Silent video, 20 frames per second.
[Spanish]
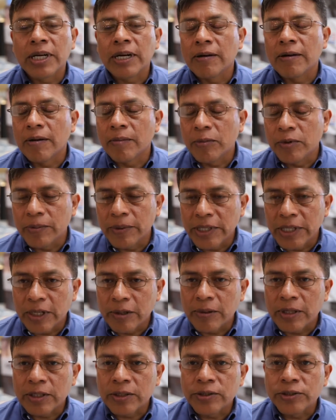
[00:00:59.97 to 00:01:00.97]
trabajamos
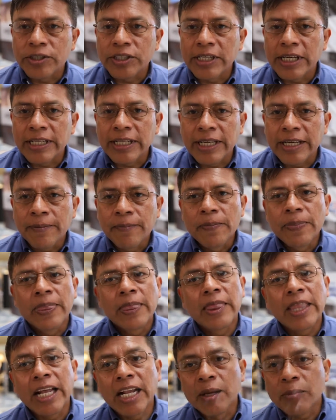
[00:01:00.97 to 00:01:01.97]
24/7,
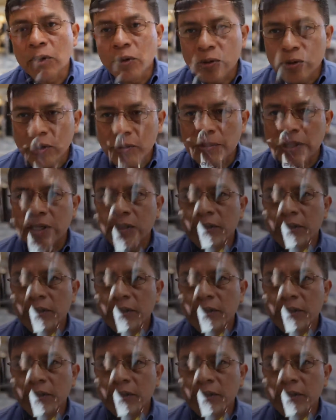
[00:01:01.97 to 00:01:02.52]
tenemos unos